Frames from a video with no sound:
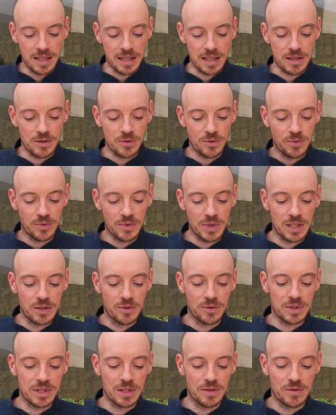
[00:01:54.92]
Ils ont
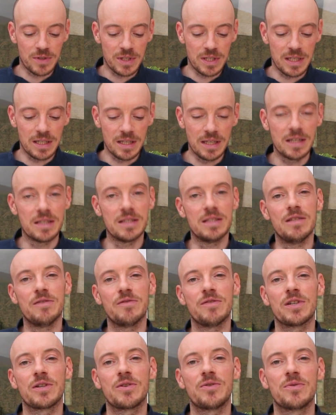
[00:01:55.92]
identifié
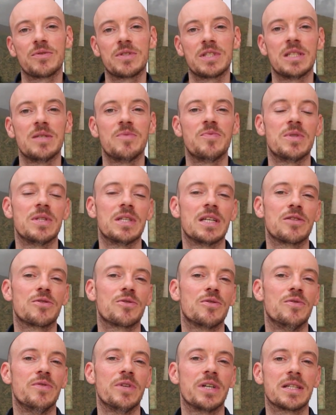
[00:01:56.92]
différents types
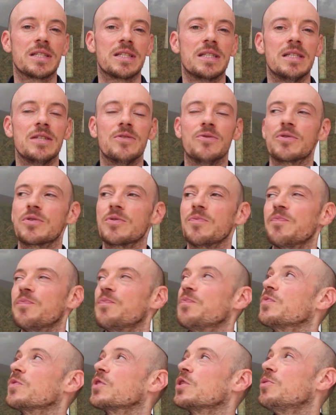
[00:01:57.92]
d'introvertis. Donc
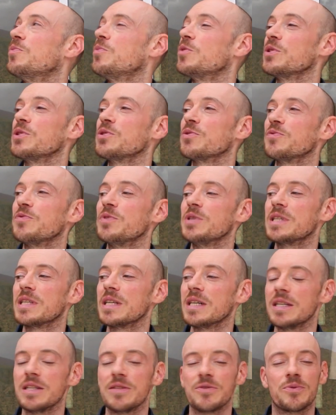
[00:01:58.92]
comment ils ont fait
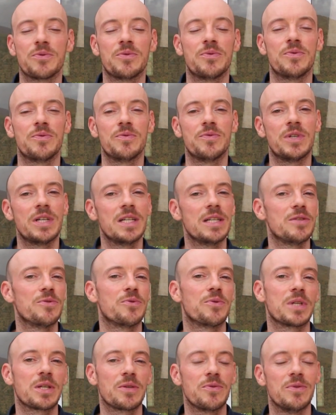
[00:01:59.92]
ça Ils ont voilà, ils
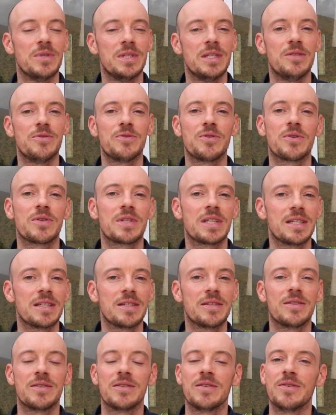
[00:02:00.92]
ont réuni une
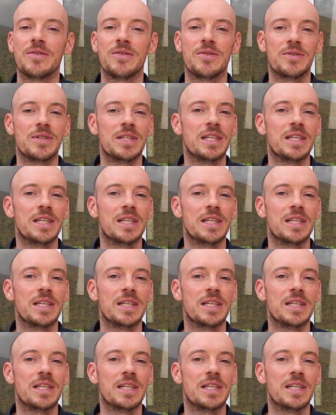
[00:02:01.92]
centaine euh,